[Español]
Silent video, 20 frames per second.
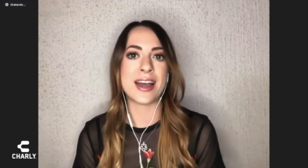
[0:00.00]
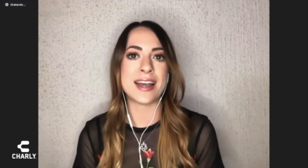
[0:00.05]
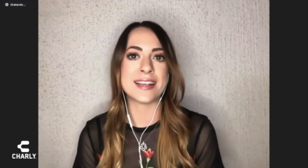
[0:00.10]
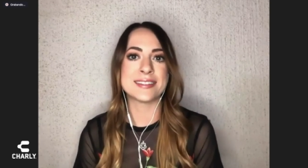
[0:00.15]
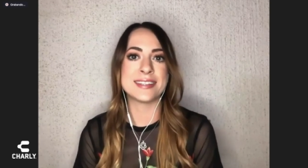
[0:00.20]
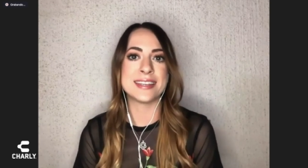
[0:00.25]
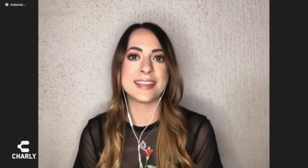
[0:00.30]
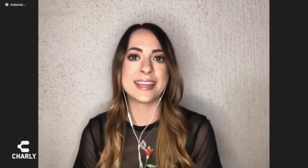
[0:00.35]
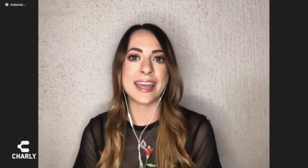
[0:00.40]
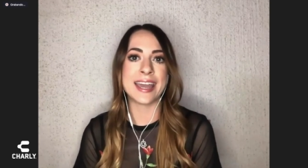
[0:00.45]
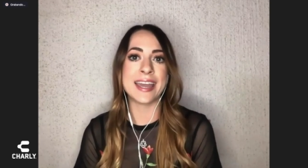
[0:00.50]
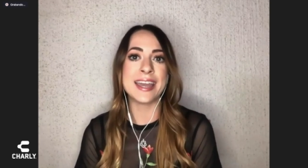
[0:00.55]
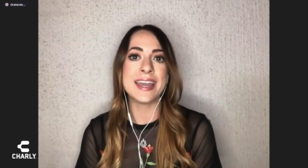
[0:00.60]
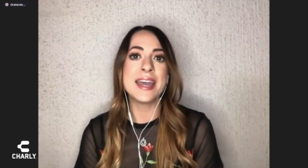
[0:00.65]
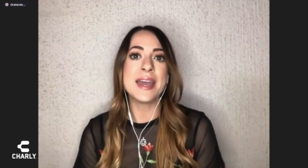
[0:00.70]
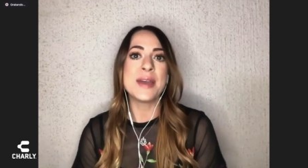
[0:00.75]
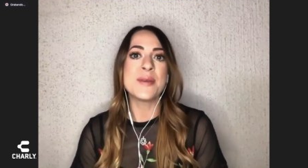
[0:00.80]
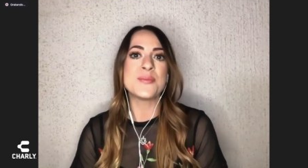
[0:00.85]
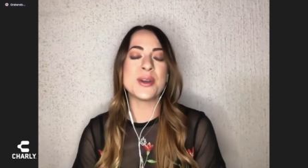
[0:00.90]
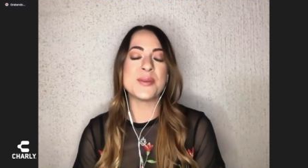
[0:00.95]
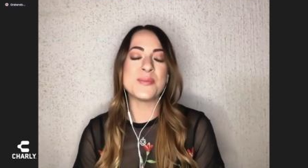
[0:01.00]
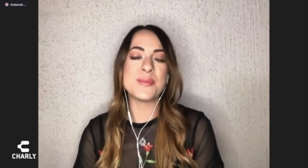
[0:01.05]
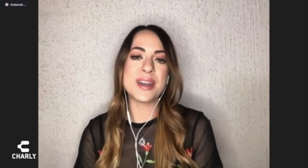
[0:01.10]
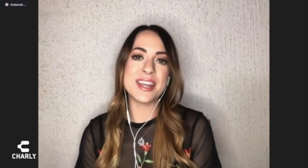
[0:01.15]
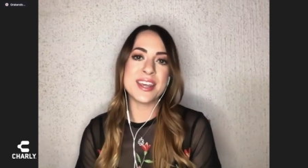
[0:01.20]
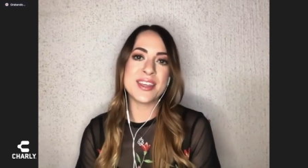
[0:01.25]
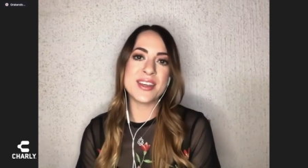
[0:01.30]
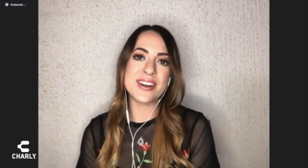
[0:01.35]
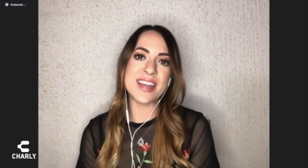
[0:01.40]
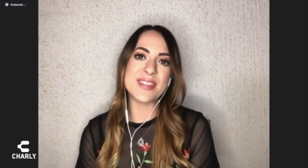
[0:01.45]
Así que,
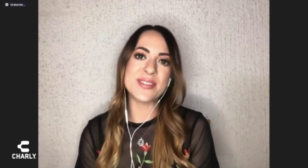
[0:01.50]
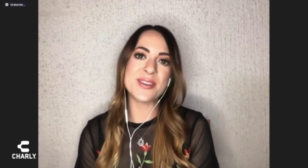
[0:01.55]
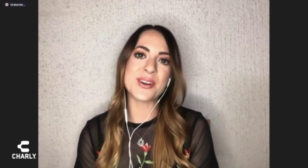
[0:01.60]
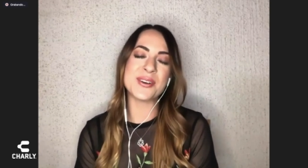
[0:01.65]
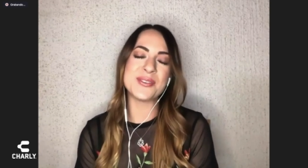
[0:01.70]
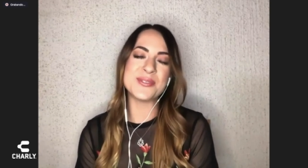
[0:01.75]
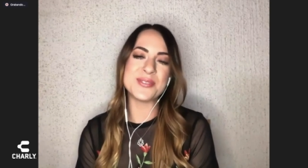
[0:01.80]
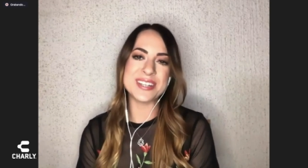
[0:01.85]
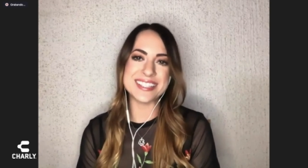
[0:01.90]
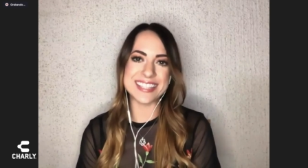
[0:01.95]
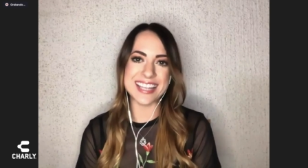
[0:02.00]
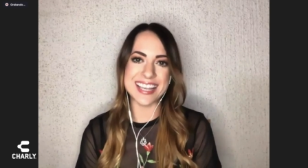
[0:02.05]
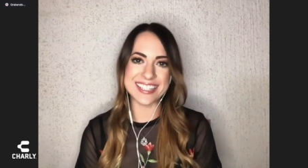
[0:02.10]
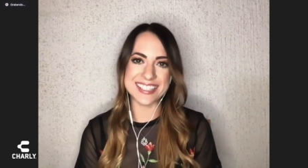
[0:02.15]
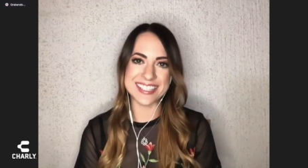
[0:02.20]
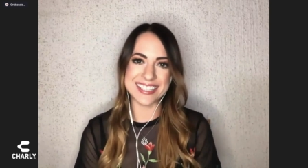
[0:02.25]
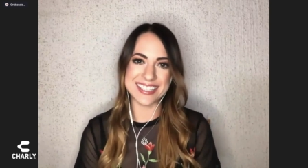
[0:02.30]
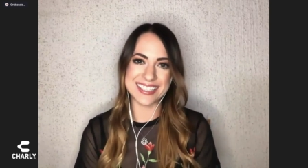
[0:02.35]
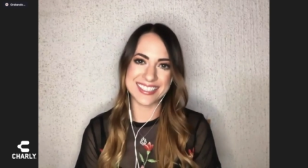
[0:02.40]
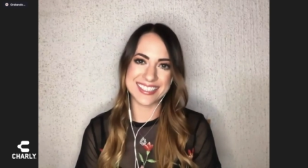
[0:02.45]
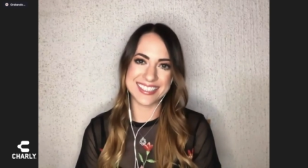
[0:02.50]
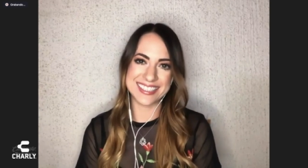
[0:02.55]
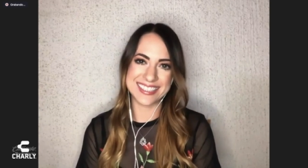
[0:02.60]
bienvenido, Nando. ¿Cómo estás?